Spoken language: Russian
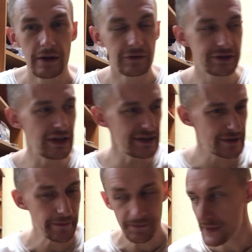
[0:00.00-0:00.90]
вот
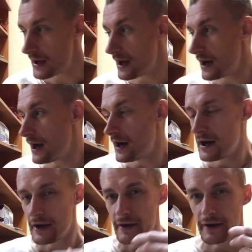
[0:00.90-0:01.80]
есть
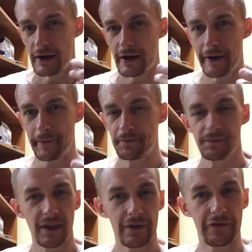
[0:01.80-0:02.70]
а,
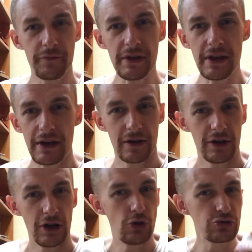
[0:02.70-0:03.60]
в мире
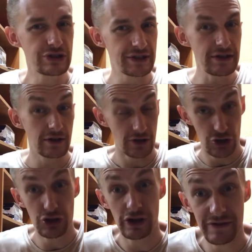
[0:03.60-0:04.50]
людских и
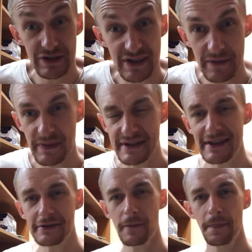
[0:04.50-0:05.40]
человеческих
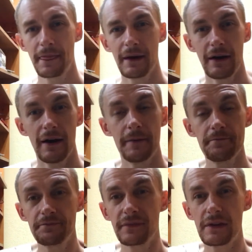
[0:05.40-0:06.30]
бесед
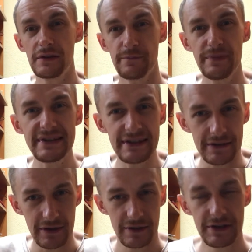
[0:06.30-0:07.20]

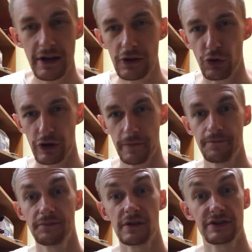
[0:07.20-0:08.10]
беседы, диалоги,
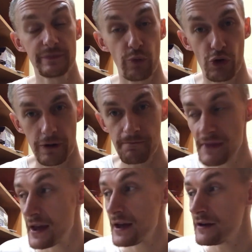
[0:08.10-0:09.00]
споры.
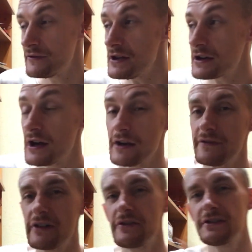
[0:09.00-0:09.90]
В них вы
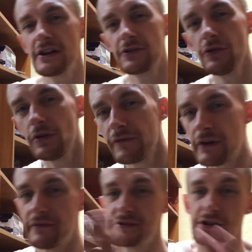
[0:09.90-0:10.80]
говорите одно,
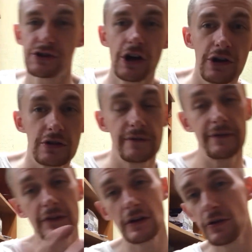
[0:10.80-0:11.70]
вам возражают, вы
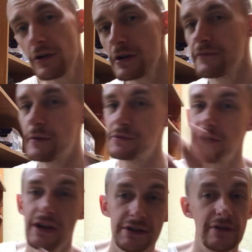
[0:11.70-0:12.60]
второе, вам
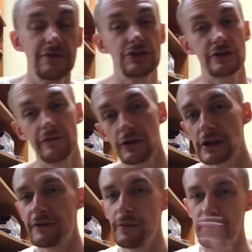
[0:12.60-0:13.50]
третье, вы
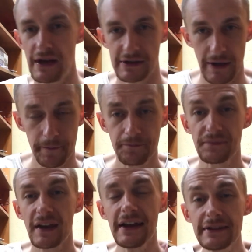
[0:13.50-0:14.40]
четвертое, вам пятое.
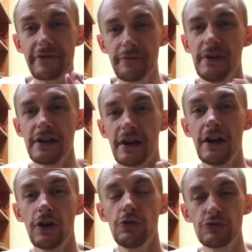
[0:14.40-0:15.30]
Это в мире
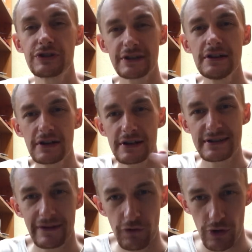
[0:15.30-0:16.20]
людских
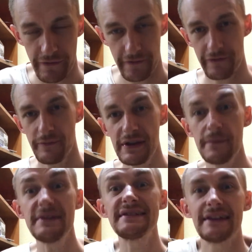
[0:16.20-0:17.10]
разговоров, в мире
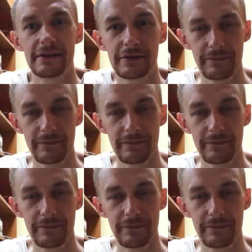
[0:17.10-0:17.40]
бесед.